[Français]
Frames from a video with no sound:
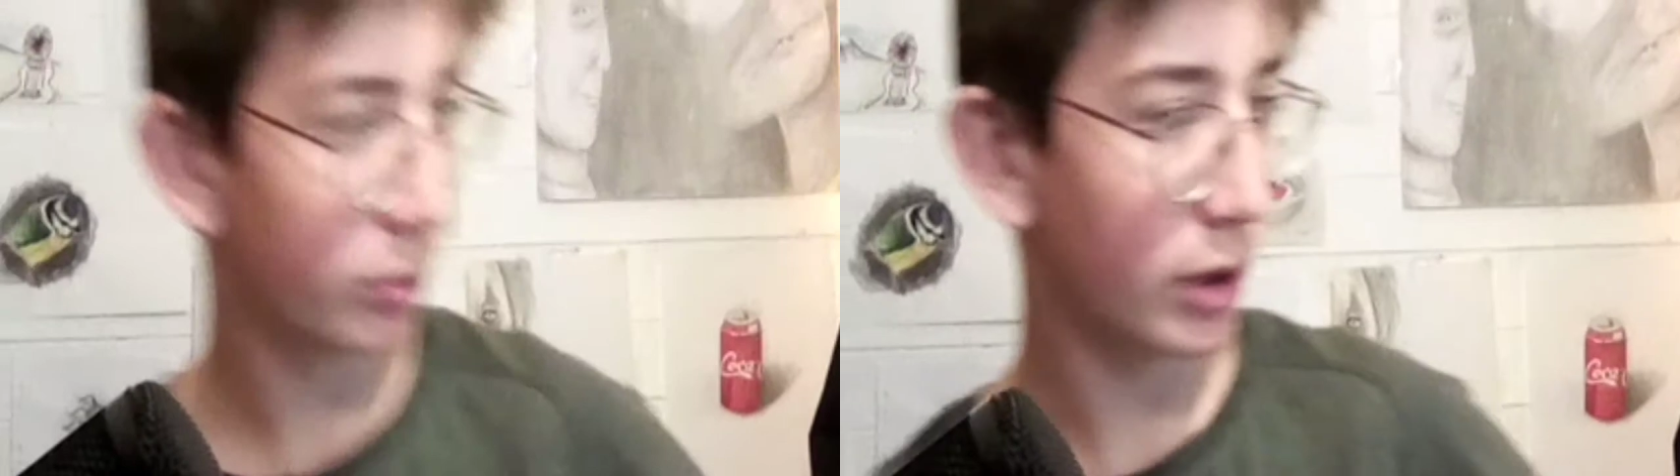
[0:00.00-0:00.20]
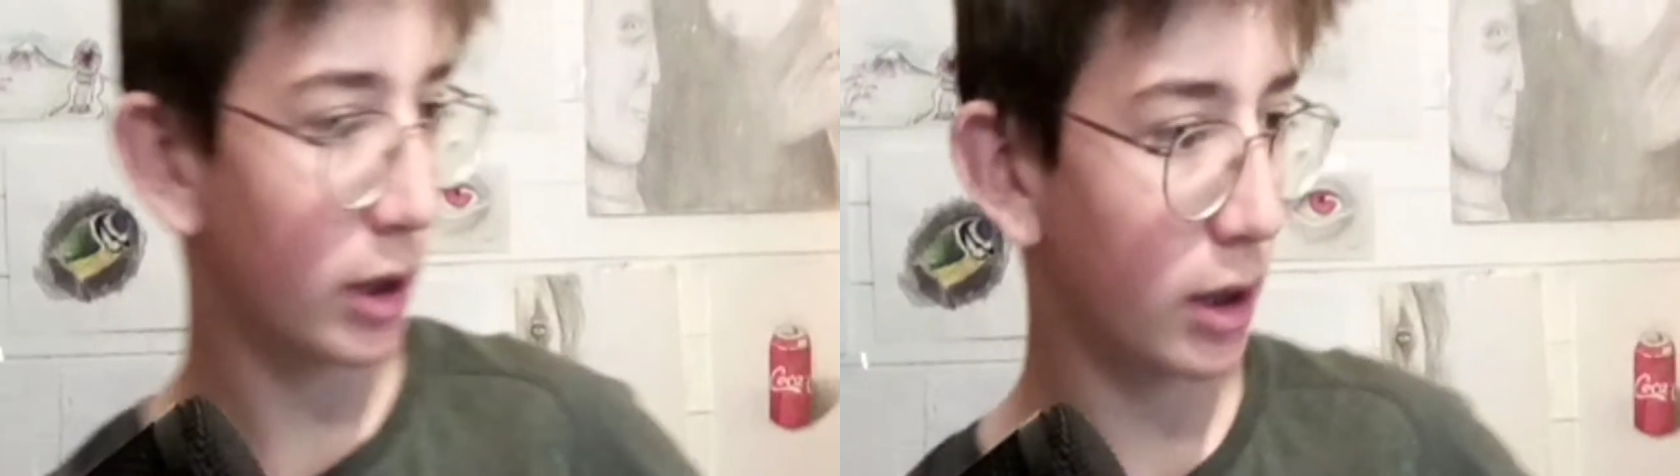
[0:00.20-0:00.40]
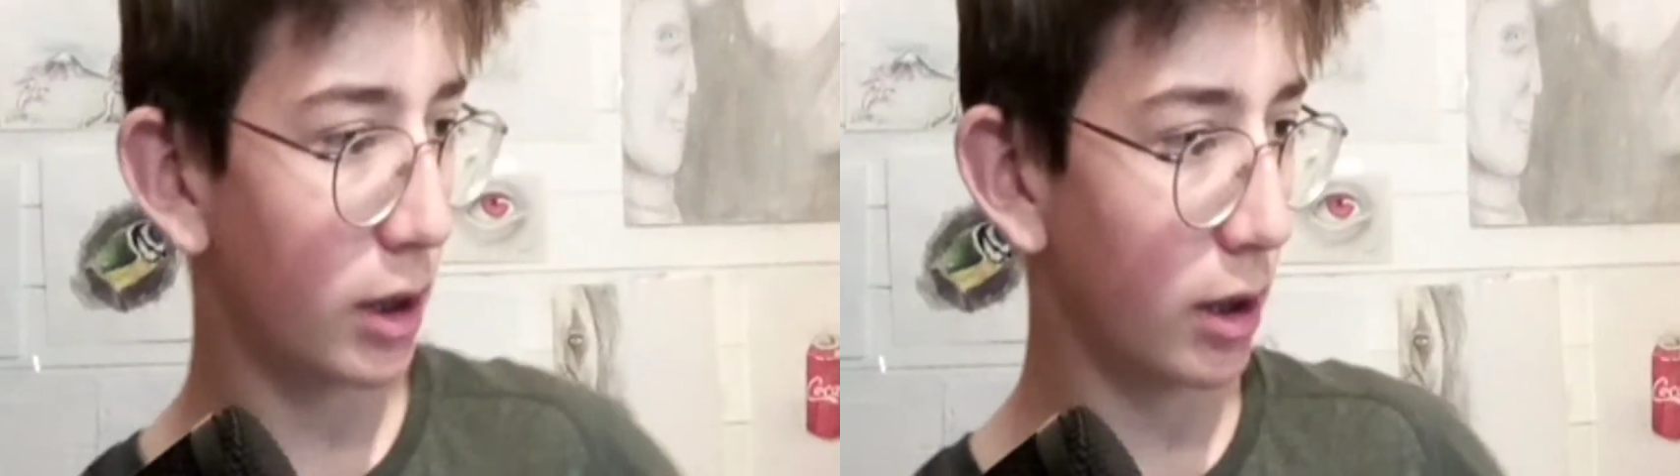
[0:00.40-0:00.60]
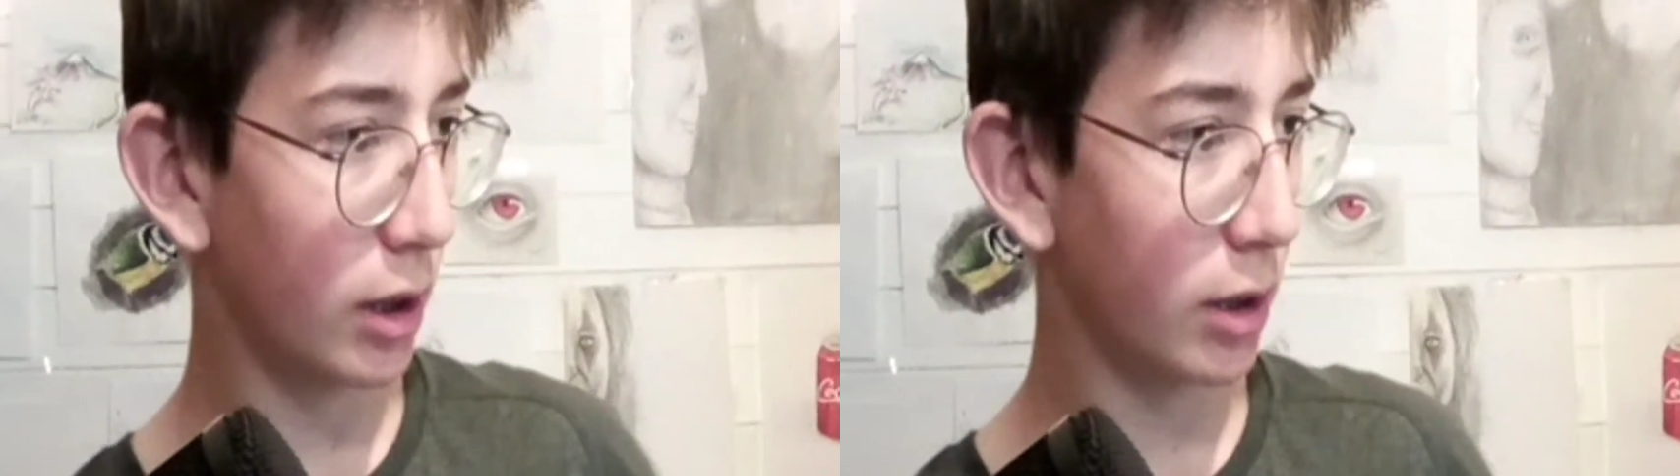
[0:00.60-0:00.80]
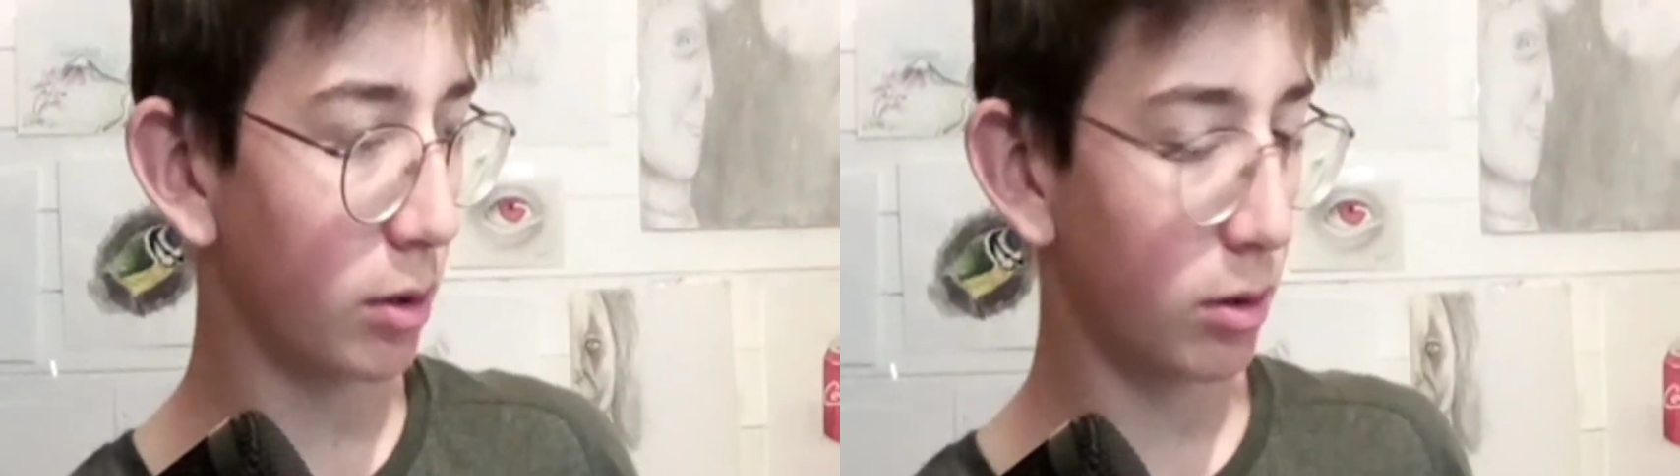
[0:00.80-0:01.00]
On
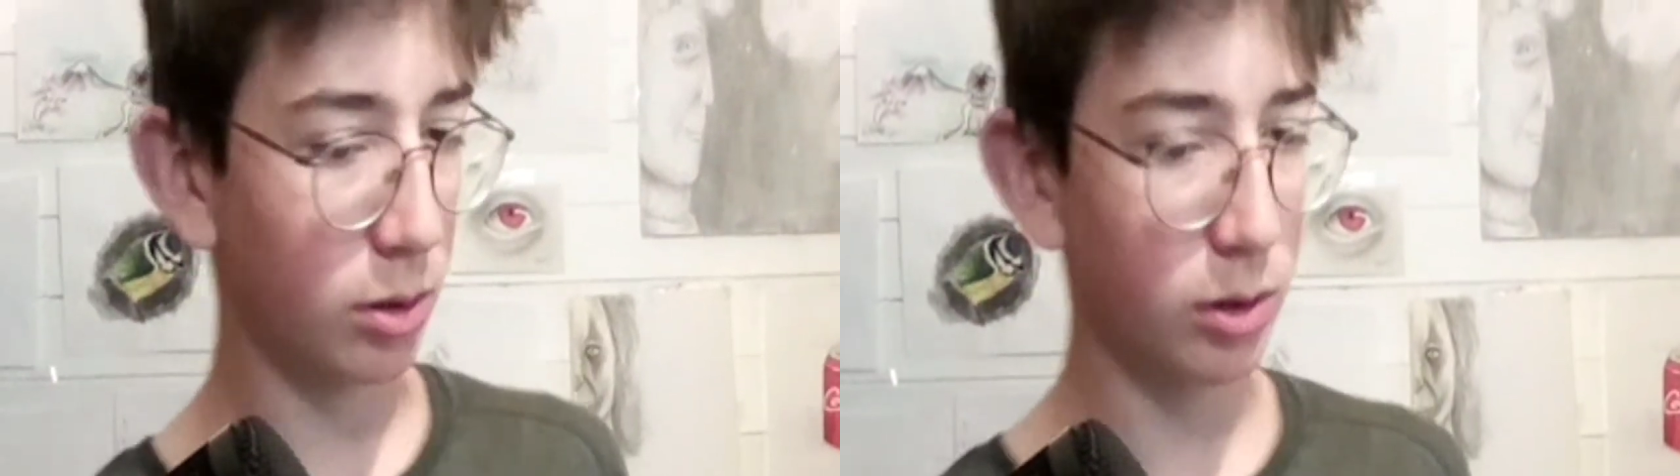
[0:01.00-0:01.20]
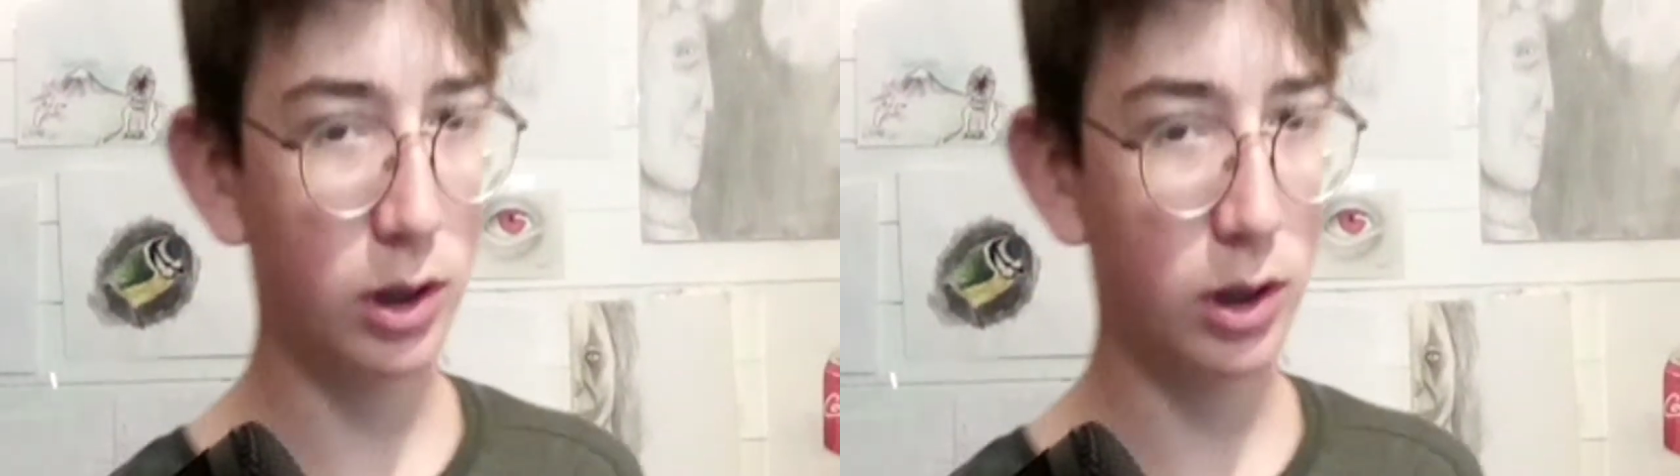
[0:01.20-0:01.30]
a notre